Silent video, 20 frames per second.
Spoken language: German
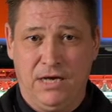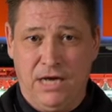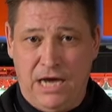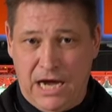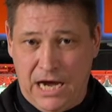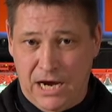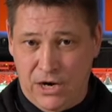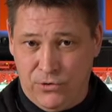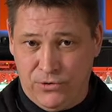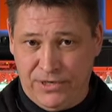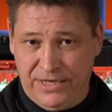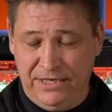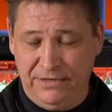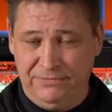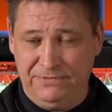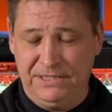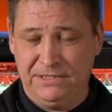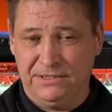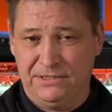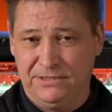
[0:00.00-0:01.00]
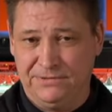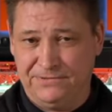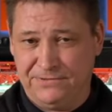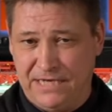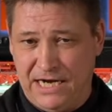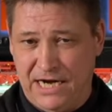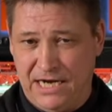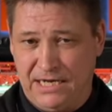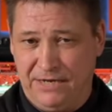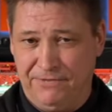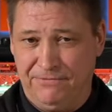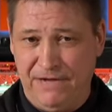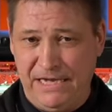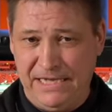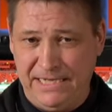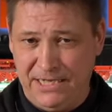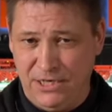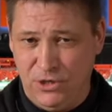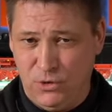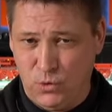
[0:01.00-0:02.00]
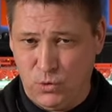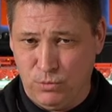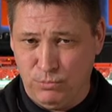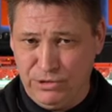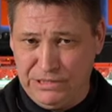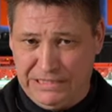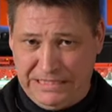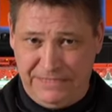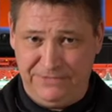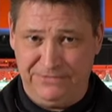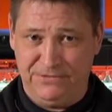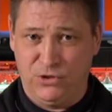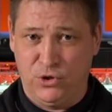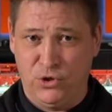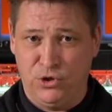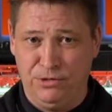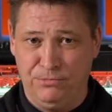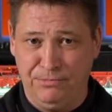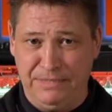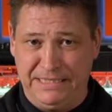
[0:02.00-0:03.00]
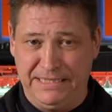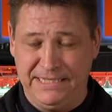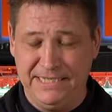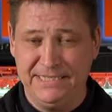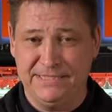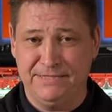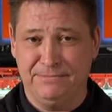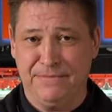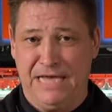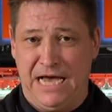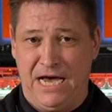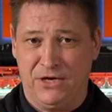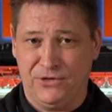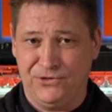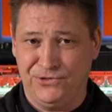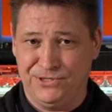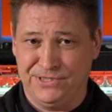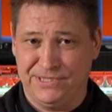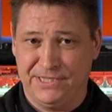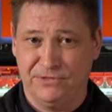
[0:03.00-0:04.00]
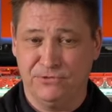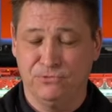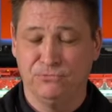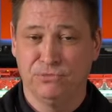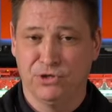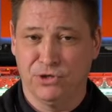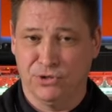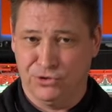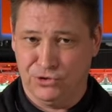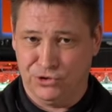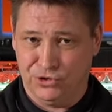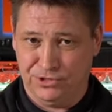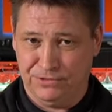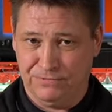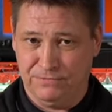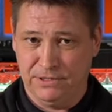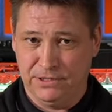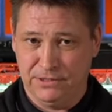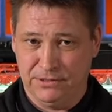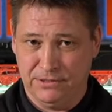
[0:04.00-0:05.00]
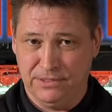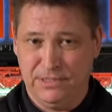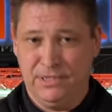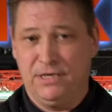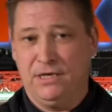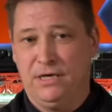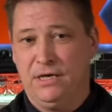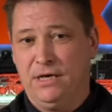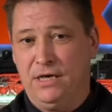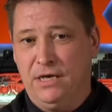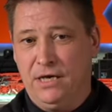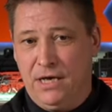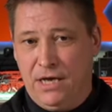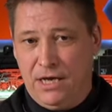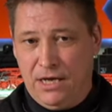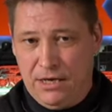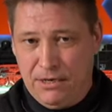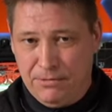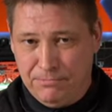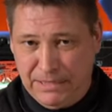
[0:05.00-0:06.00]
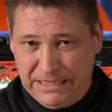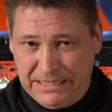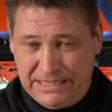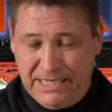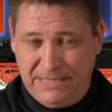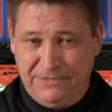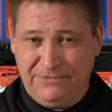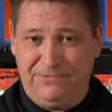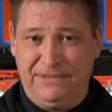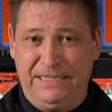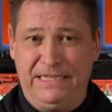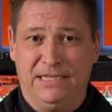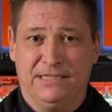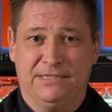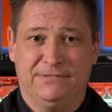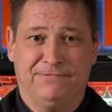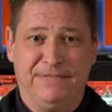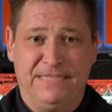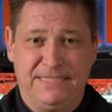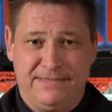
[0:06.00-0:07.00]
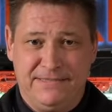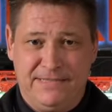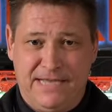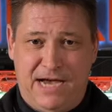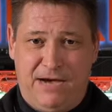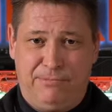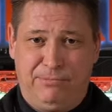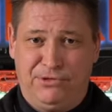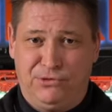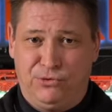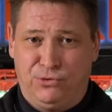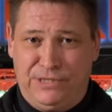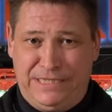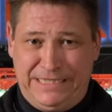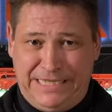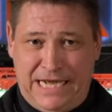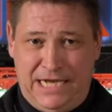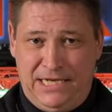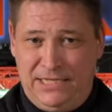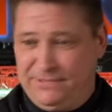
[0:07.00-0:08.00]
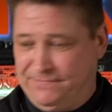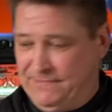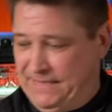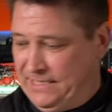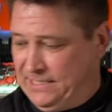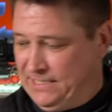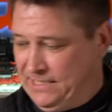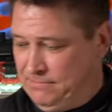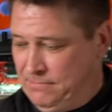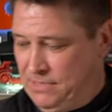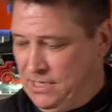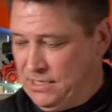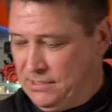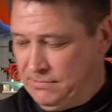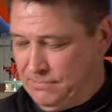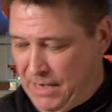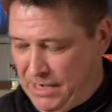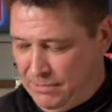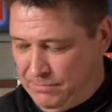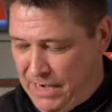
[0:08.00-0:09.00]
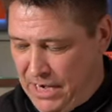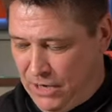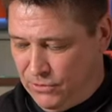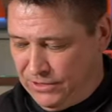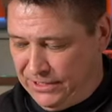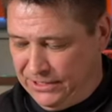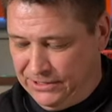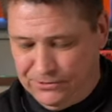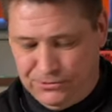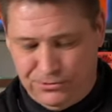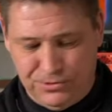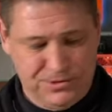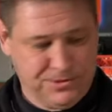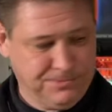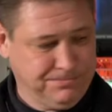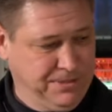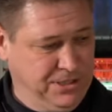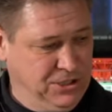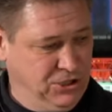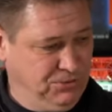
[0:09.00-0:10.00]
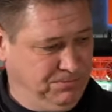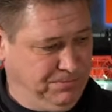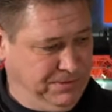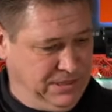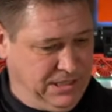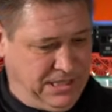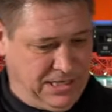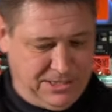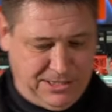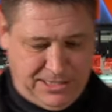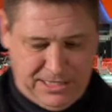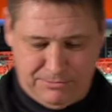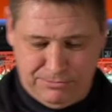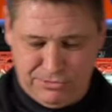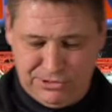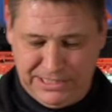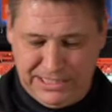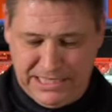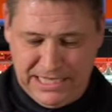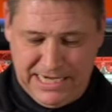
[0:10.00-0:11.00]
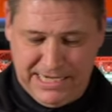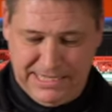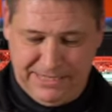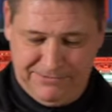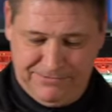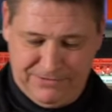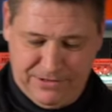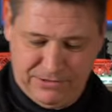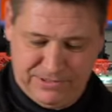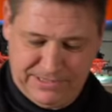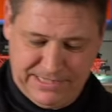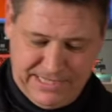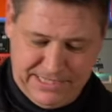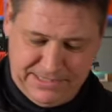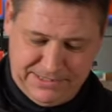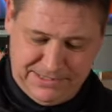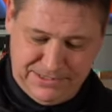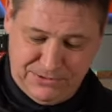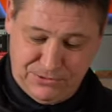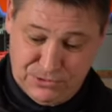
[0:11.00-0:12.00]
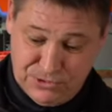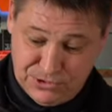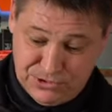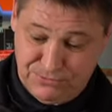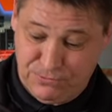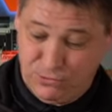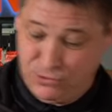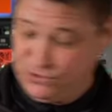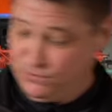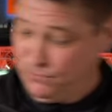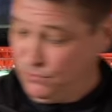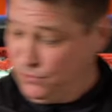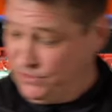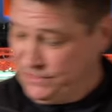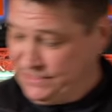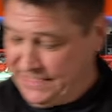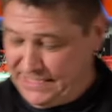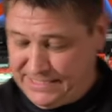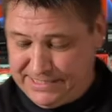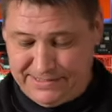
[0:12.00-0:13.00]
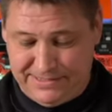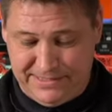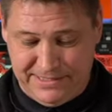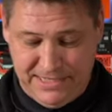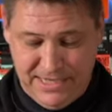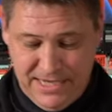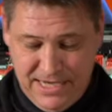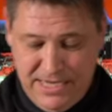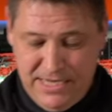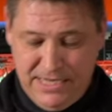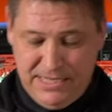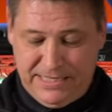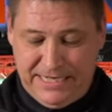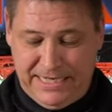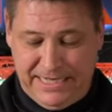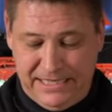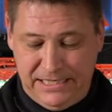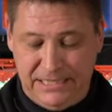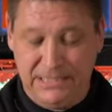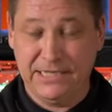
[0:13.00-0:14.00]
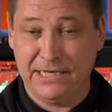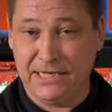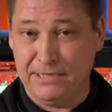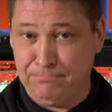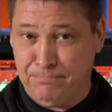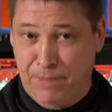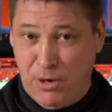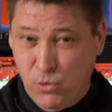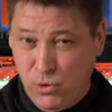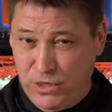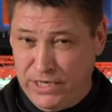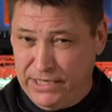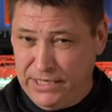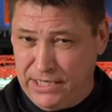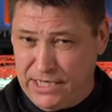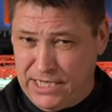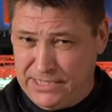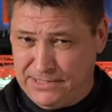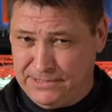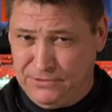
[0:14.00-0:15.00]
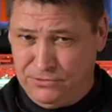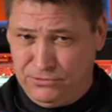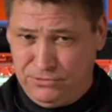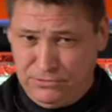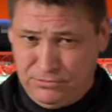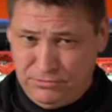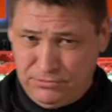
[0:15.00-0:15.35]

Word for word: Auch hier wieder die Frage, welche Lokomotiven können mit diesem Nachrüstset umgerüstet werden? Man kann vieles wissen, aber doch nicht alles. Wegen dem machen wir auch hier unser Beispiel. Hier haben wir eine kleine V60 oder 262 der älteren Baugeneration.